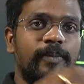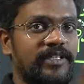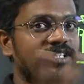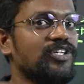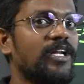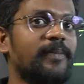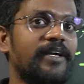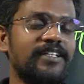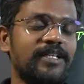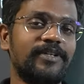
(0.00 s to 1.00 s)
பொட்டென்ஷியல்
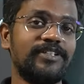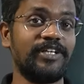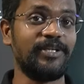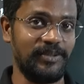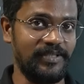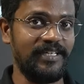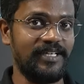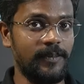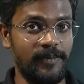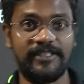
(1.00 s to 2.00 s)
அப்படின்றது நமக்கு தெரியணும்
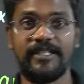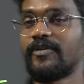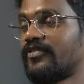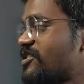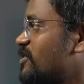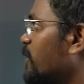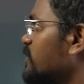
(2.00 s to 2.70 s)
இல்லையா அப்போ அதை நம்ம ஃபஸ்ட்டு